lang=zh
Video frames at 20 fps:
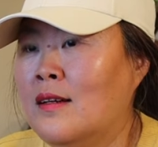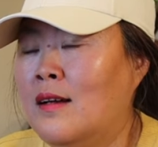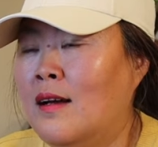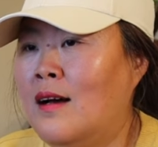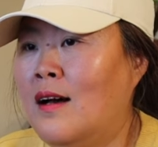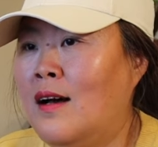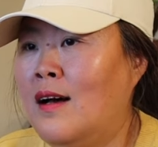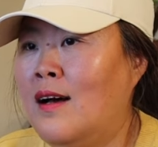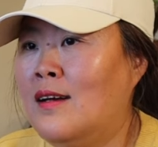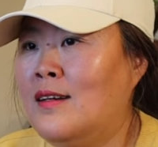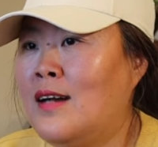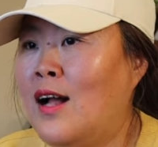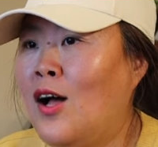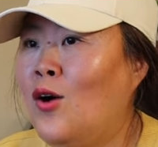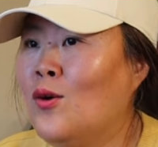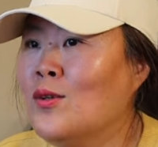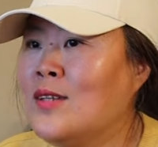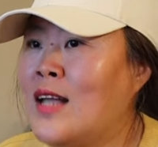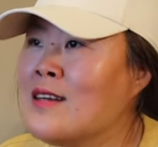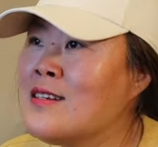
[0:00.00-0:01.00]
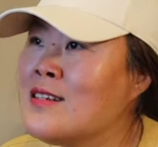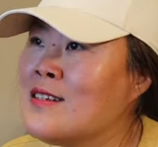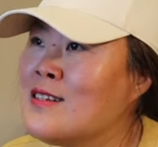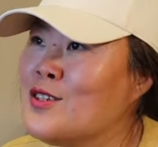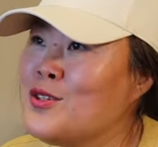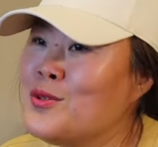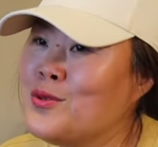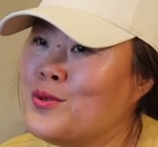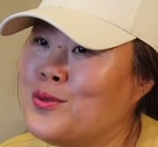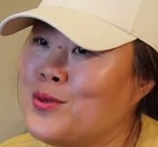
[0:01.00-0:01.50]
啊，然后当时
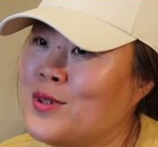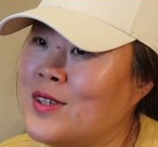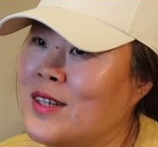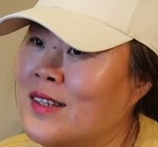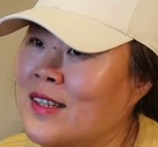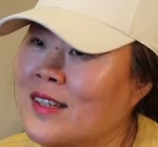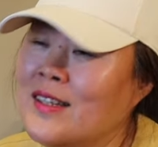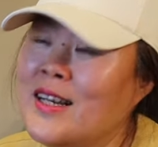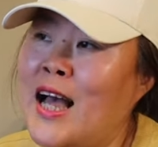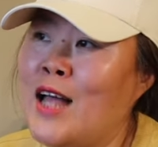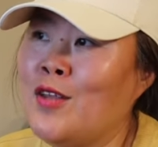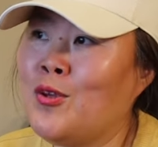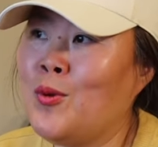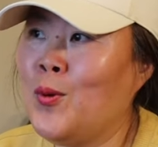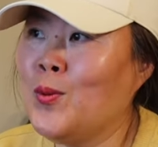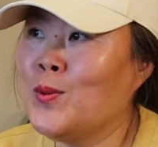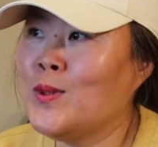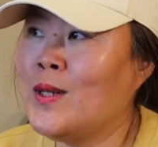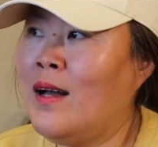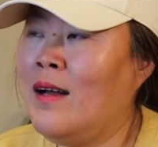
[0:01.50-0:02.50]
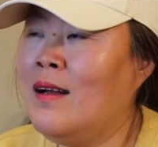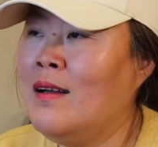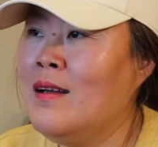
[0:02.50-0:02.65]
就觉得挺感动的。